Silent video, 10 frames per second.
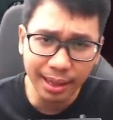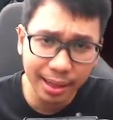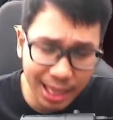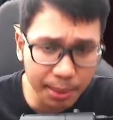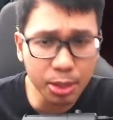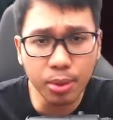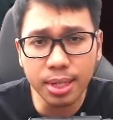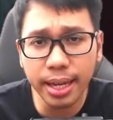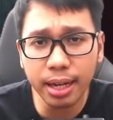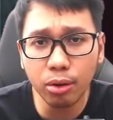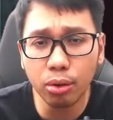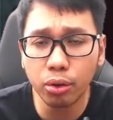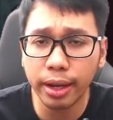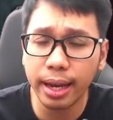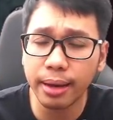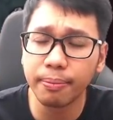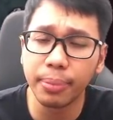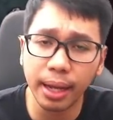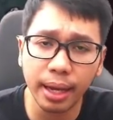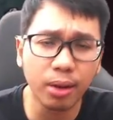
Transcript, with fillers: Teman-teman semua sekian dulu untuk gameplay.